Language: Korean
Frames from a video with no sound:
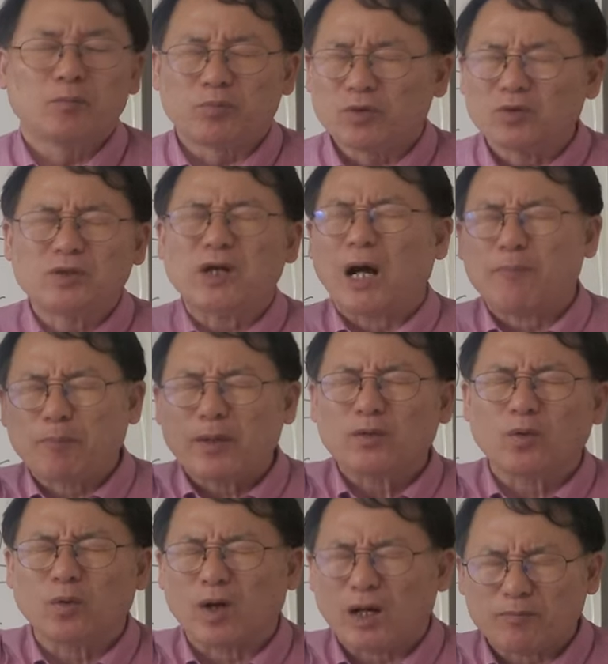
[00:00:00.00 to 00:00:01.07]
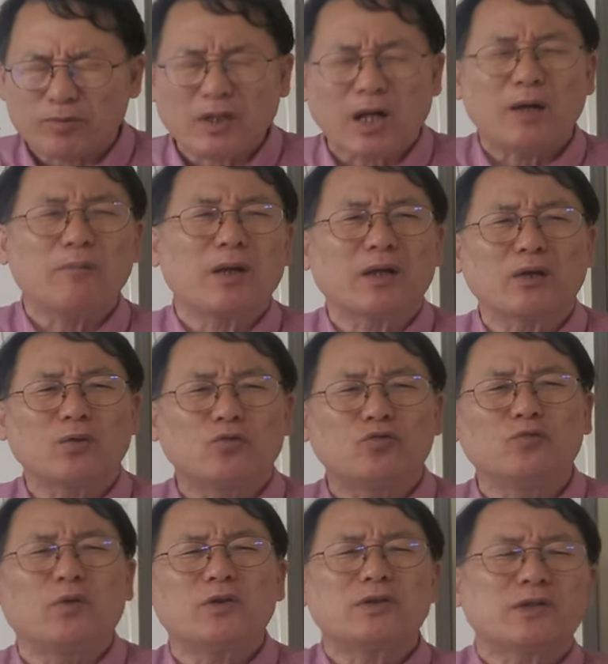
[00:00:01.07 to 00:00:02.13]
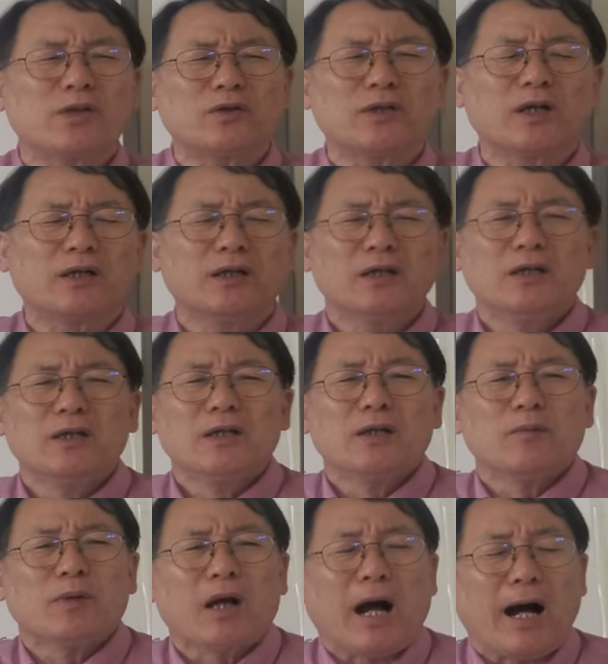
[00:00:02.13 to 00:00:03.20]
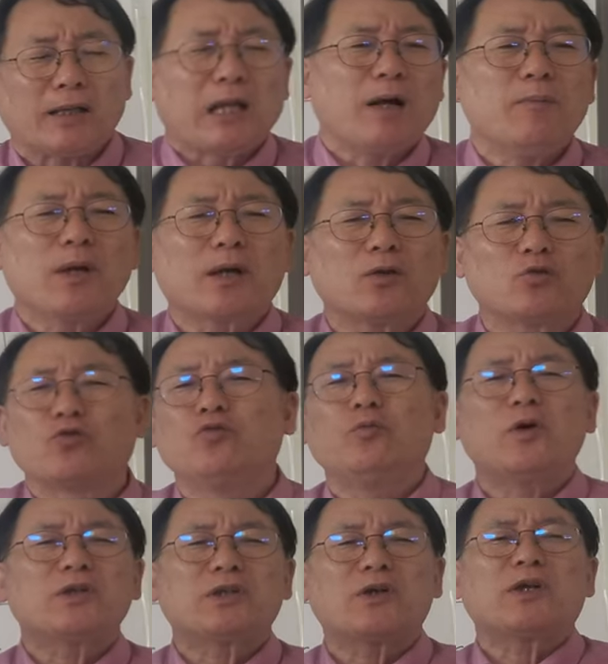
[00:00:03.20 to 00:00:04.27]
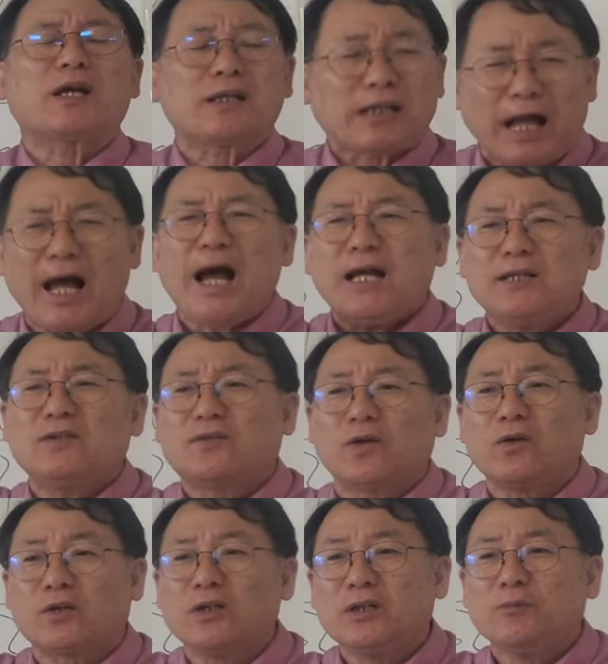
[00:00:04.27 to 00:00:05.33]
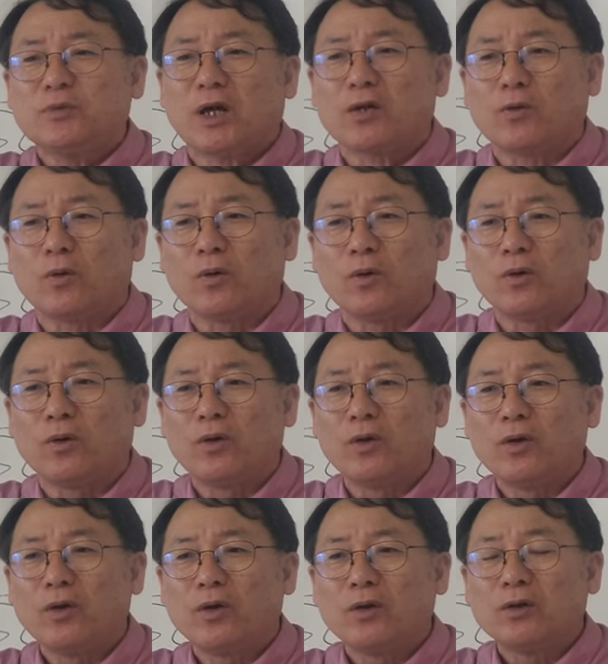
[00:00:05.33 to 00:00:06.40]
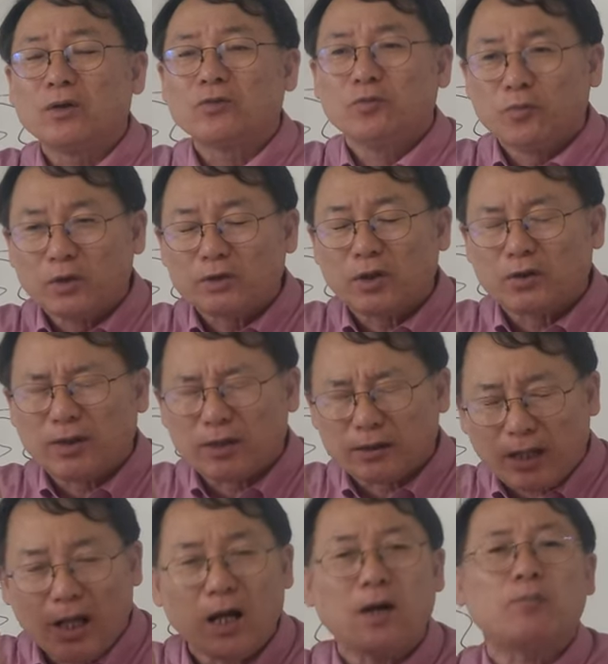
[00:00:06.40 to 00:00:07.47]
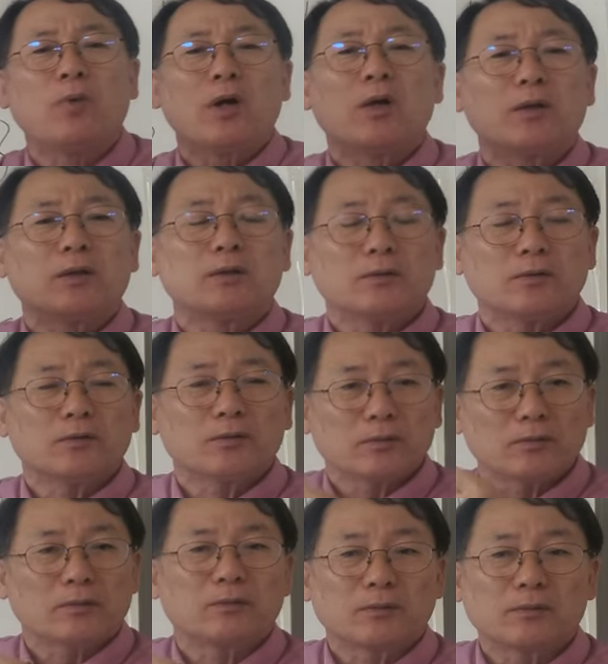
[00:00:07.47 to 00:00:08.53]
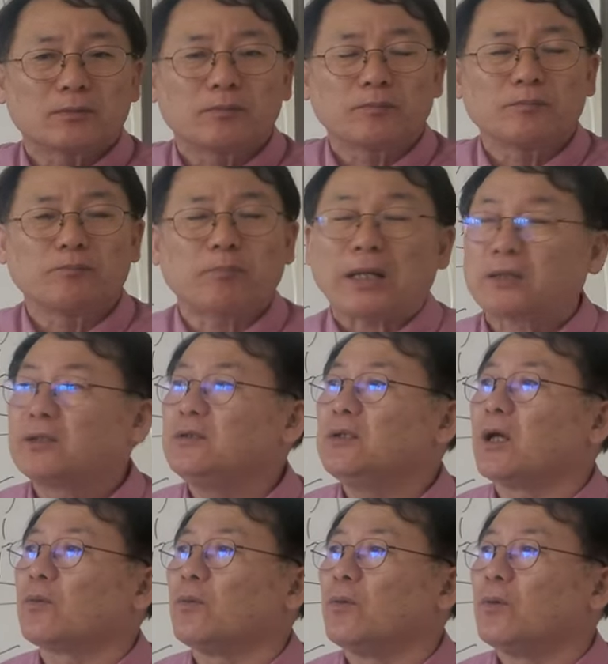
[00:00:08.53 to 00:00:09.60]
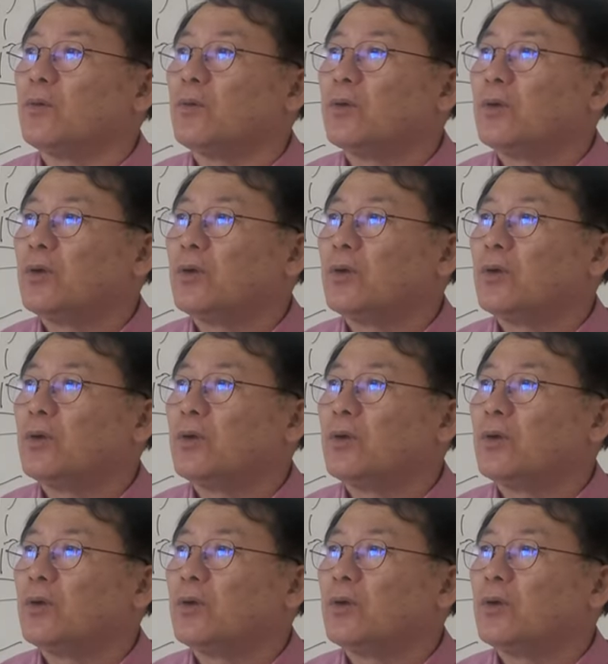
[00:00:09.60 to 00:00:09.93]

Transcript: 물론 그 앞에도 아브라함에게도 두 번째 언약이 아담에게도 두 번째 언약이 다 있어요. 그림자로. 두 번째 언약을 다 받든다고.